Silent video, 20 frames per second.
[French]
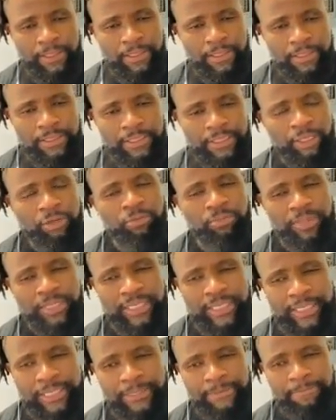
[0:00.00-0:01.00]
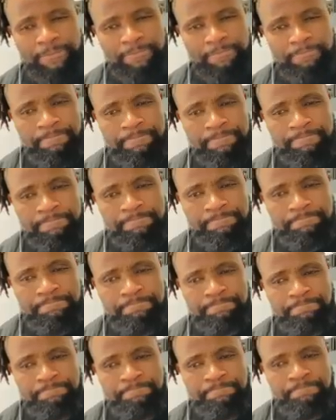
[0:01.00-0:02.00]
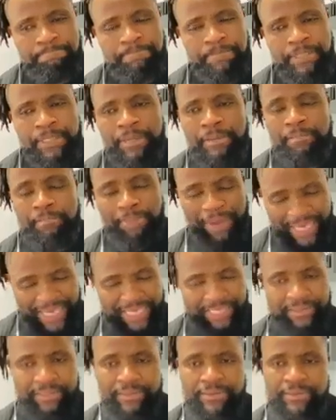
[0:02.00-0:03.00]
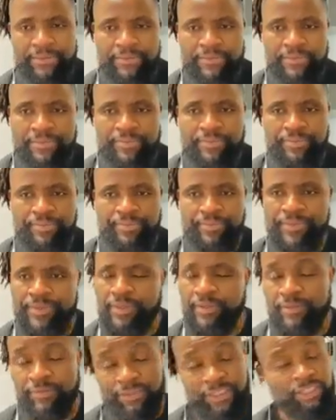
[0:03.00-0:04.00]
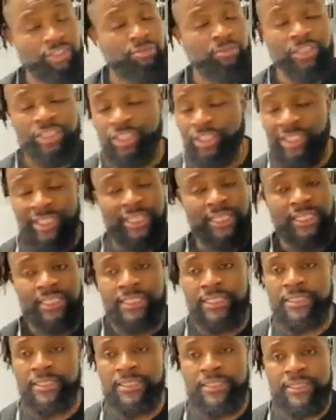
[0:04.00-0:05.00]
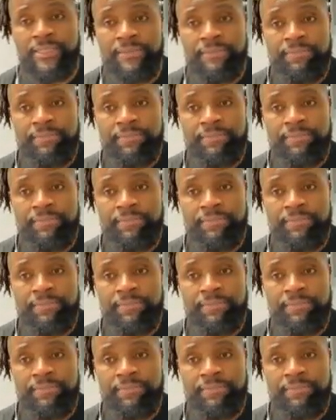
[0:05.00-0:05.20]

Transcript: J'ai oublié qui. Paet. Franchement, je n'ai rien à te dire.